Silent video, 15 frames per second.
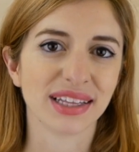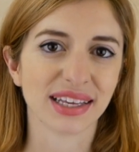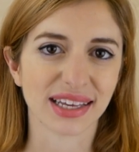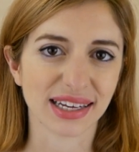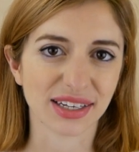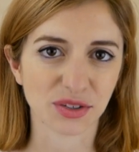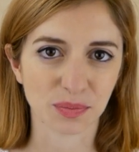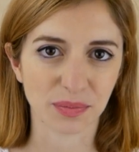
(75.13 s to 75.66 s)
di
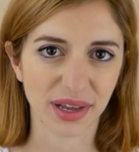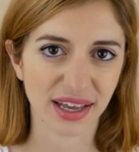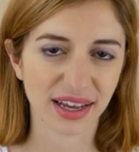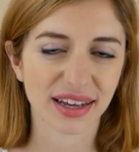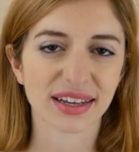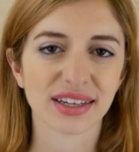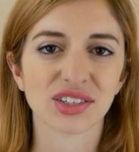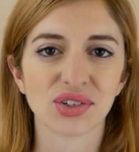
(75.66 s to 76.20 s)

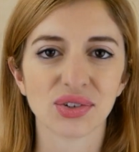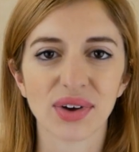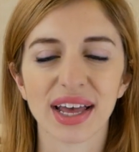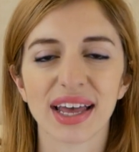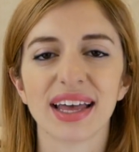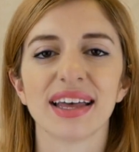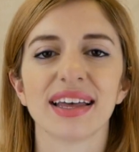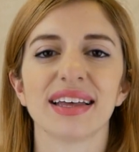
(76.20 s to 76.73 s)
cashback,
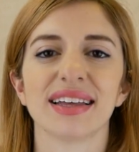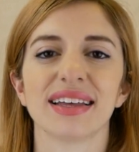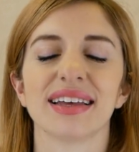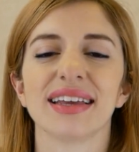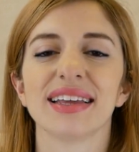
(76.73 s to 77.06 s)
cioè eh,